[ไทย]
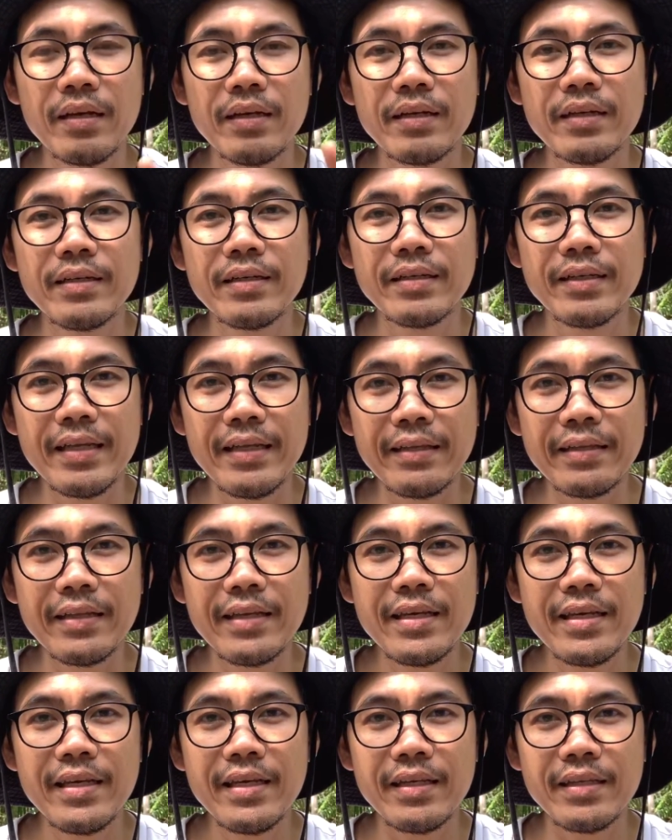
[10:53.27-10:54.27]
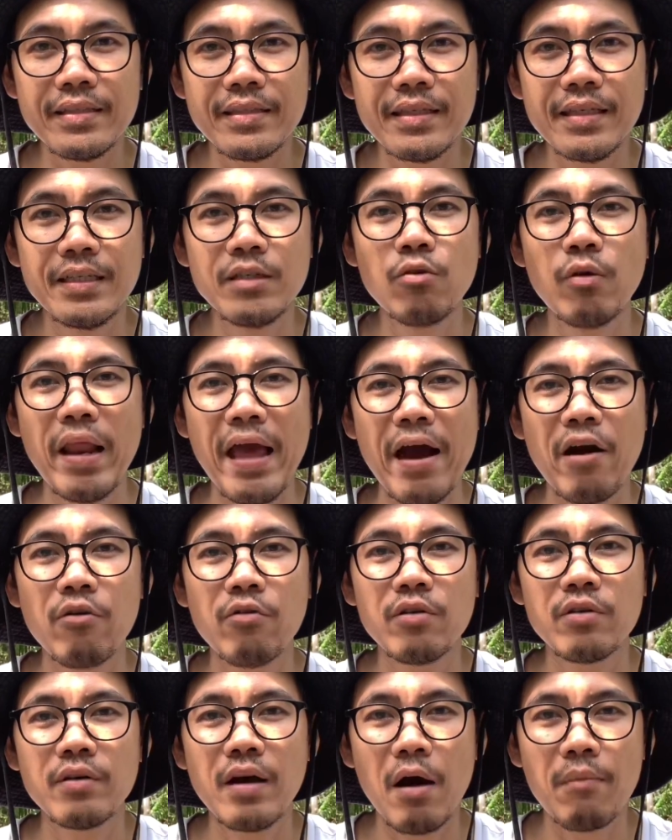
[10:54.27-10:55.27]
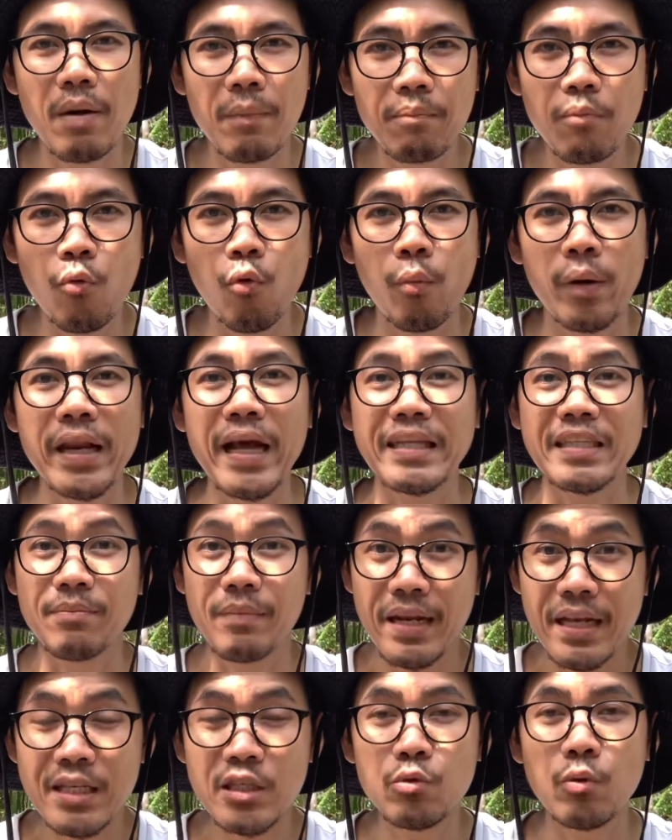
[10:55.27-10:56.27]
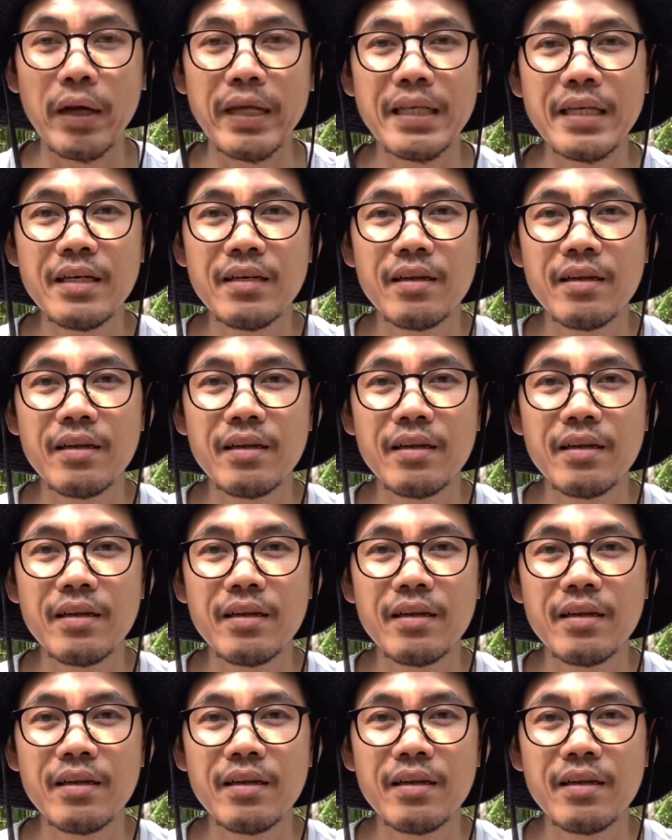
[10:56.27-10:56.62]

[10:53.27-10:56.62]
คือดินที่ซื้ออยู่แล้ว เอามาปลูกมันอาจจะไม่ได้สวย